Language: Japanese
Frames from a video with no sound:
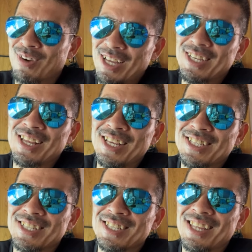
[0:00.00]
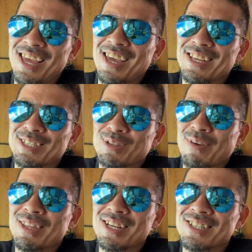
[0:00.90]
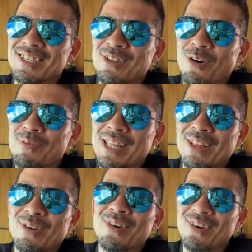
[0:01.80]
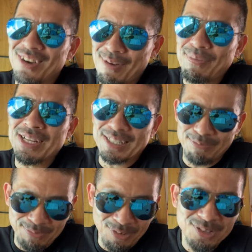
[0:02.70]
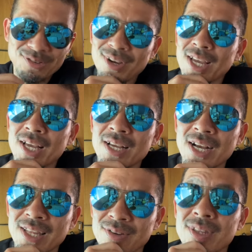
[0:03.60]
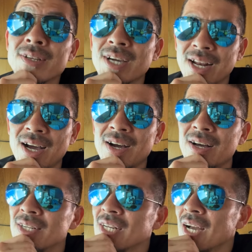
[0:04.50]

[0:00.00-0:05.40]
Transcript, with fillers: SNS でいつも食べてるのを見たところ、やっぱりものすごい偏ってるから、